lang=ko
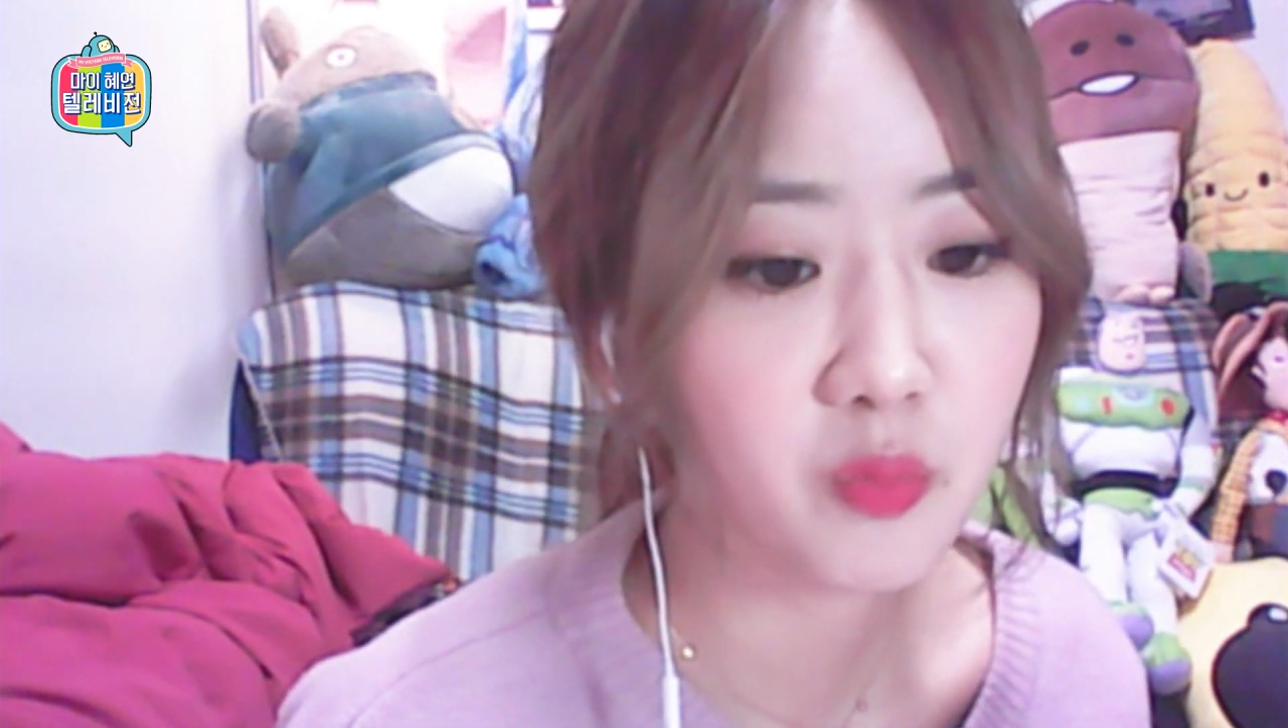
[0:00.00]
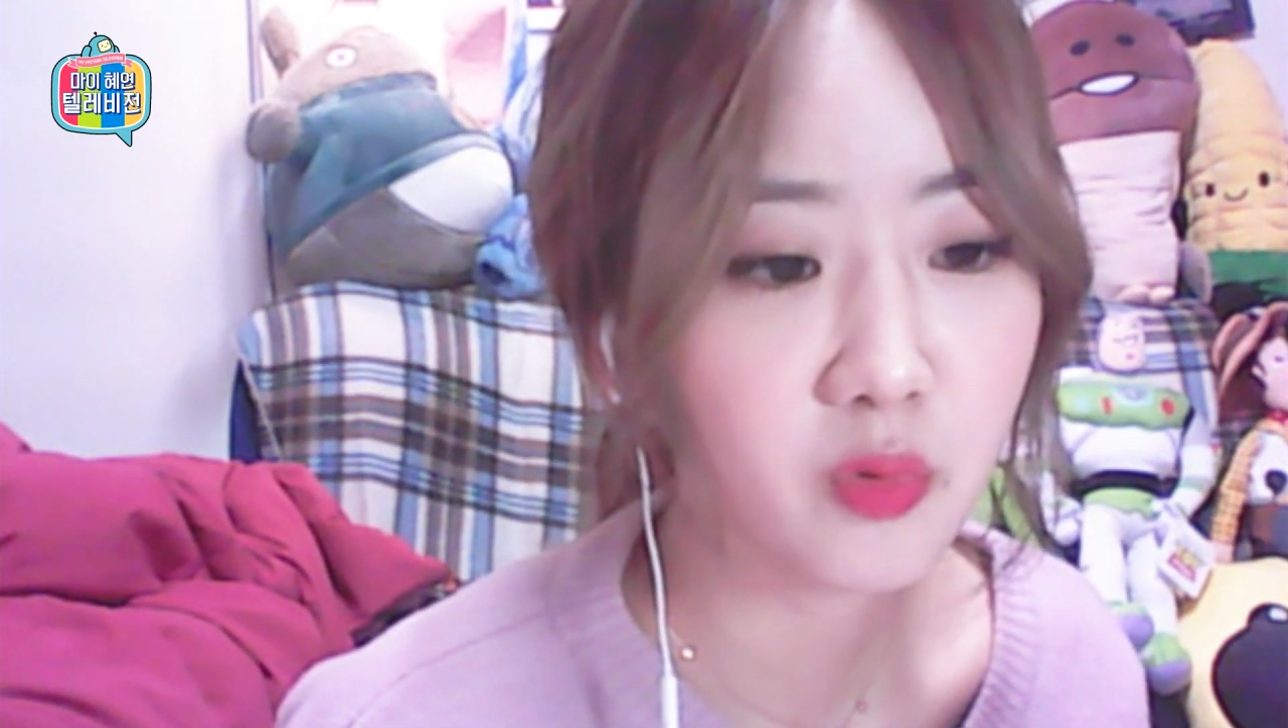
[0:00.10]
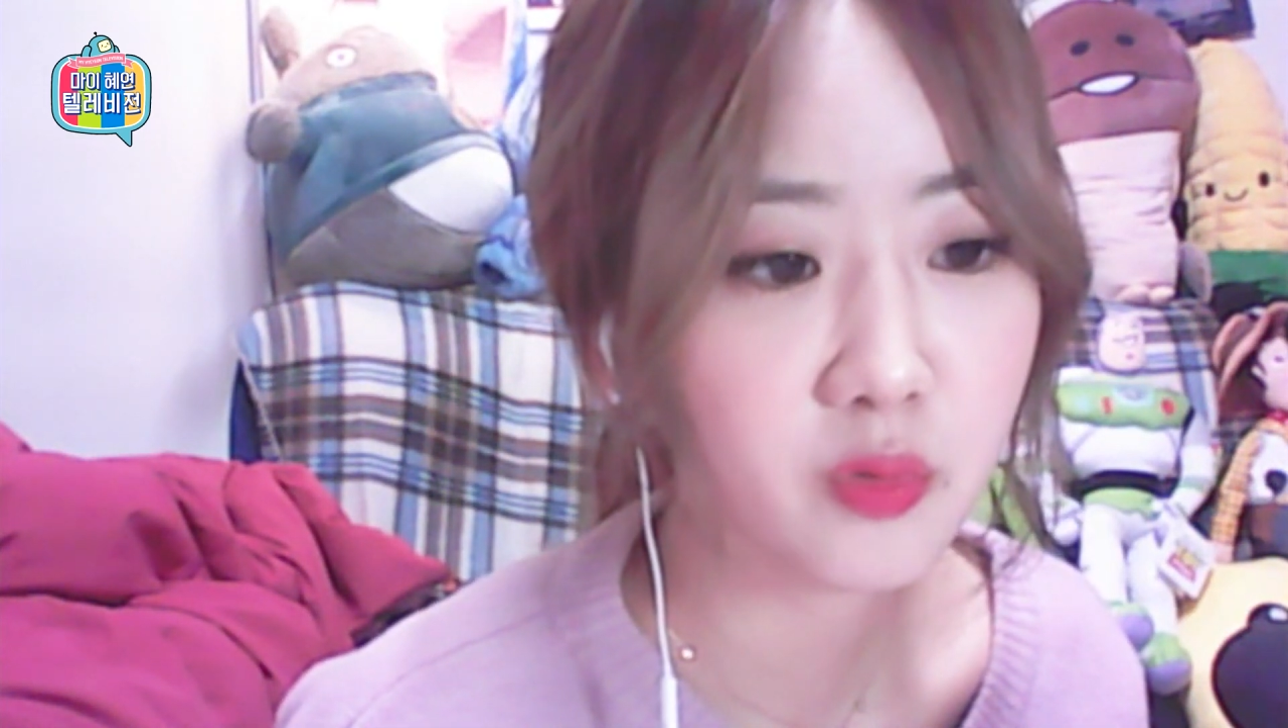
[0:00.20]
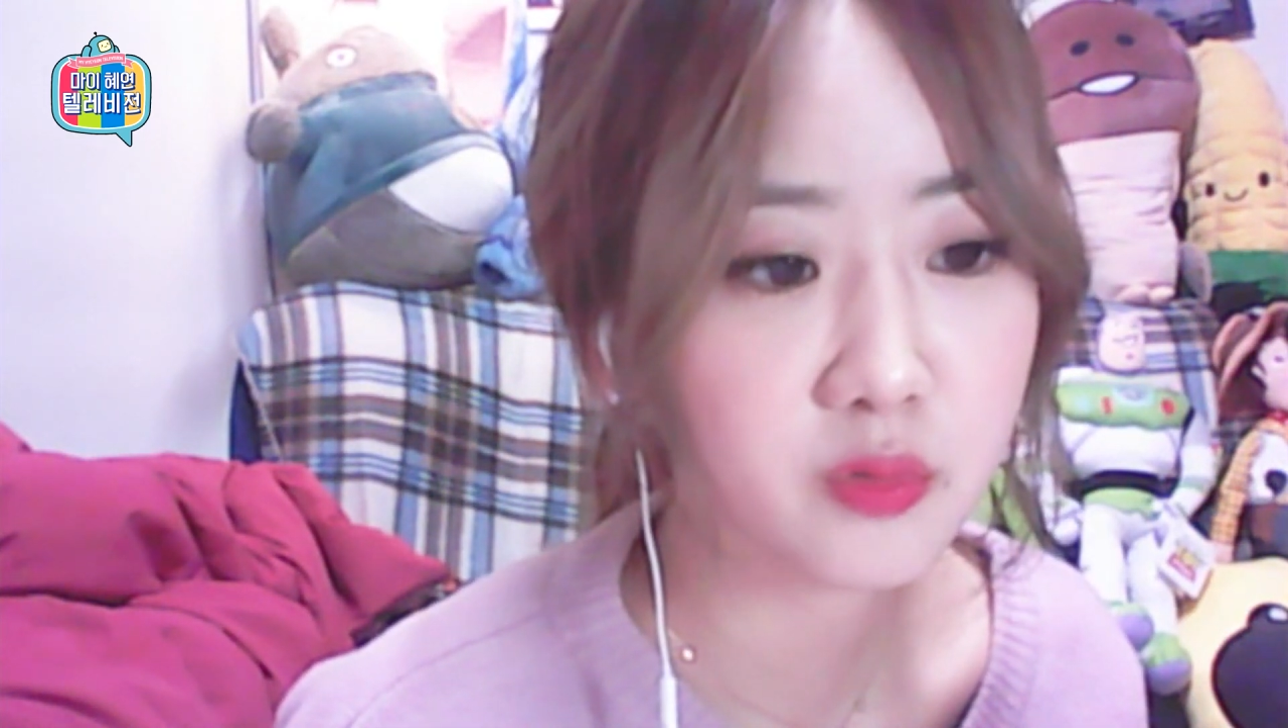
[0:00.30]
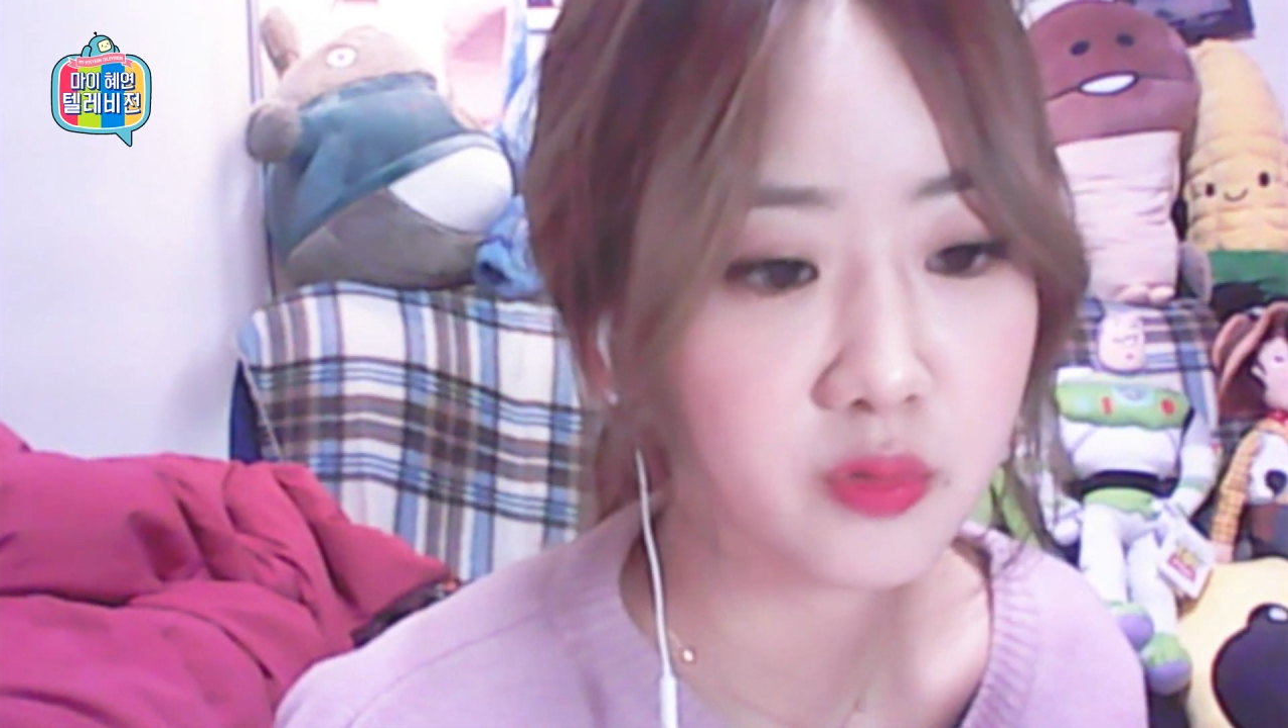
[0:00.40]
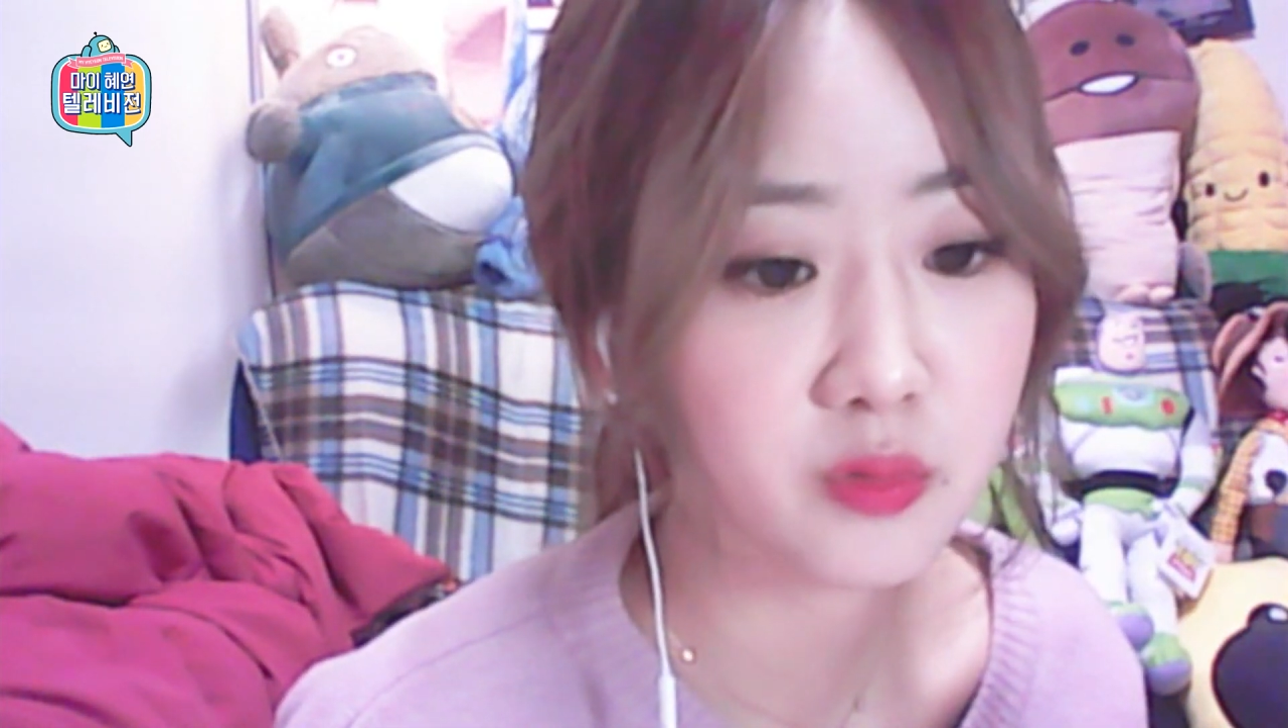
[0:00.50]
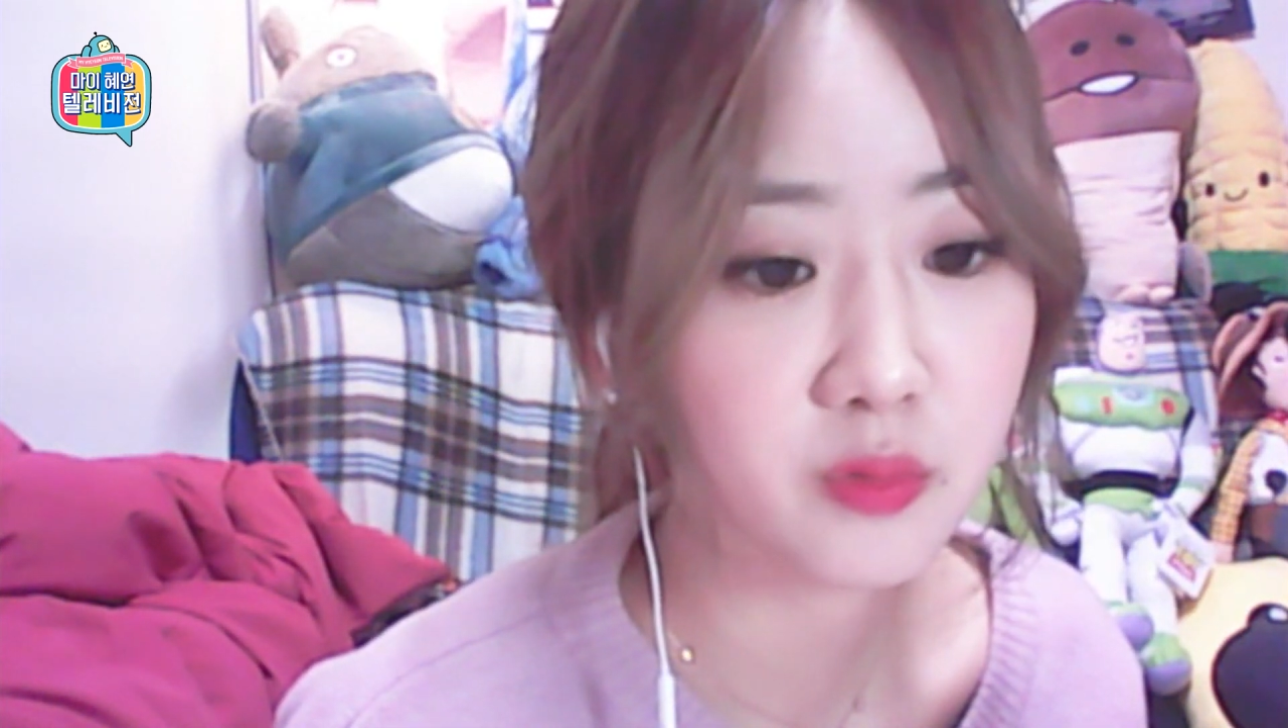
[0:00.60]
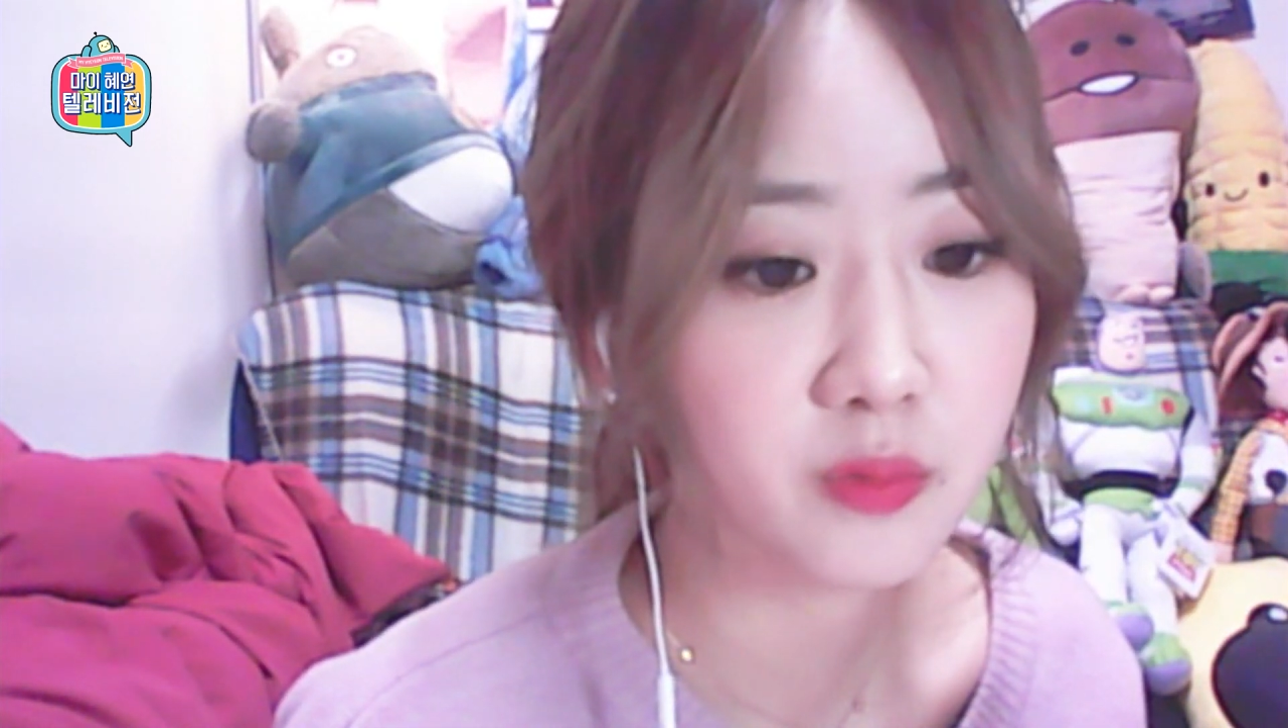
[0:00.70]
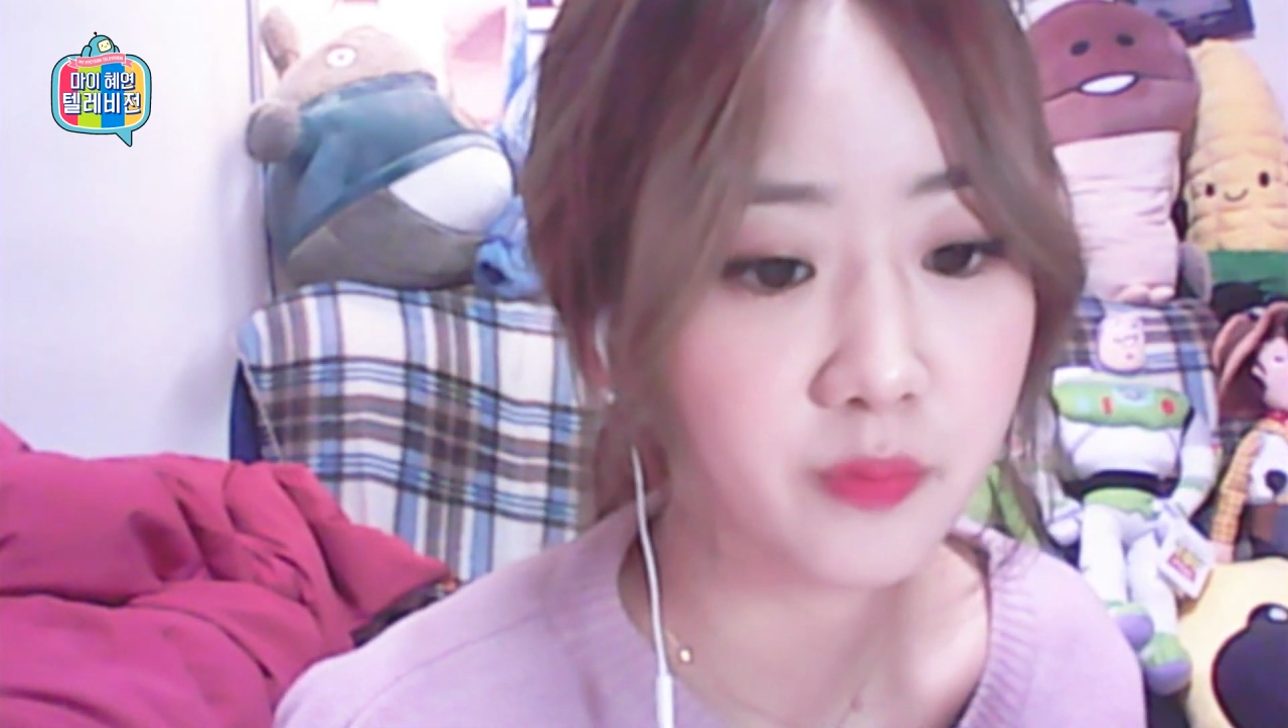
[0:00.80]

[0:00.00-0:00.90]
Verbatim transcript: 먹었어요.